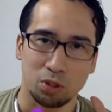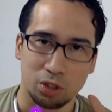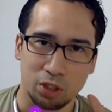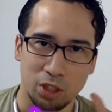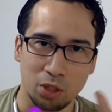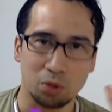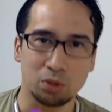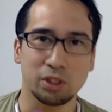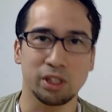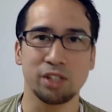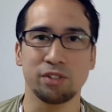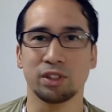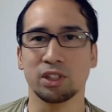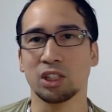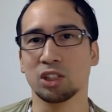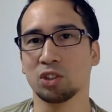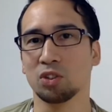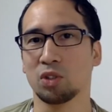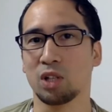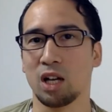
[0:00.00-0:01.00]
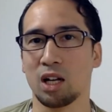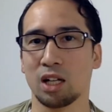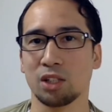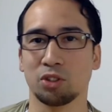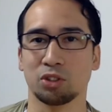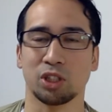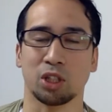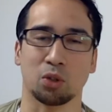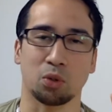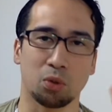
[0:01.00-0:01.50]
基本的に私の考え
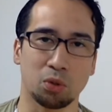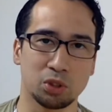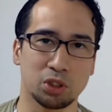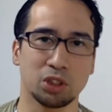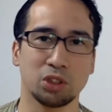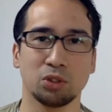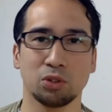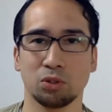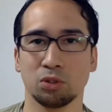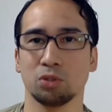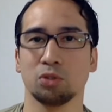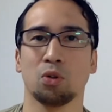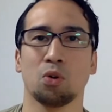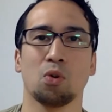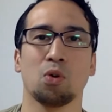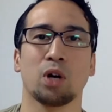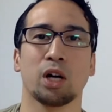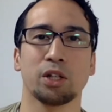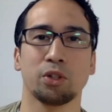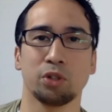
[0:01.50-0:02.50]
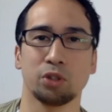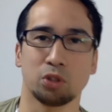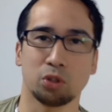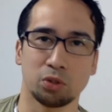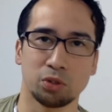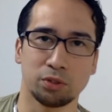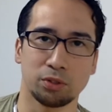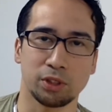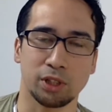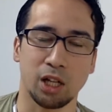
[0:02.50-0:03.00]
としてはコーチングの方が良い
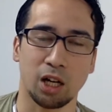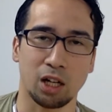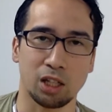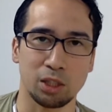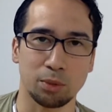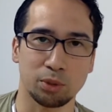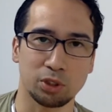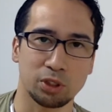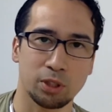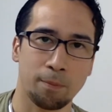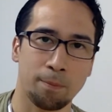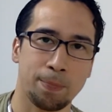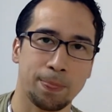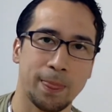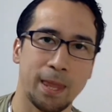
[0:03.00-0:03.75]
というふうに考えてます。